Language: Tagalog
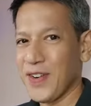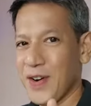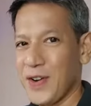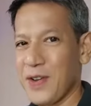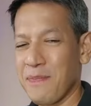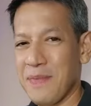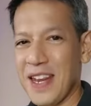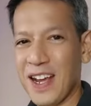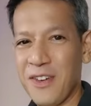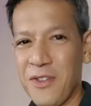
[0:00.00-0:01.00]
Or yung
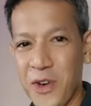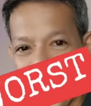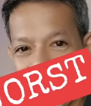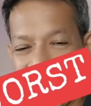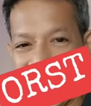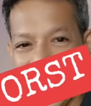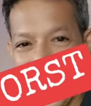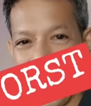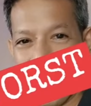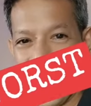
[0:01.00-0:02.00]
pinaka-forced,
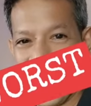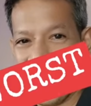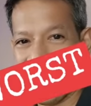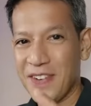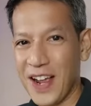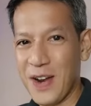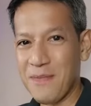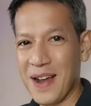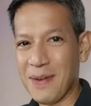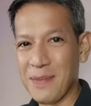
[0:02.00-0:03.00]
pagka-follow
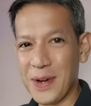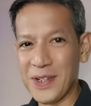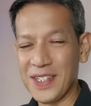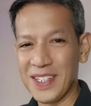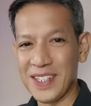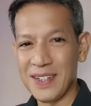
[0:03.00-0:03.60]
back mo,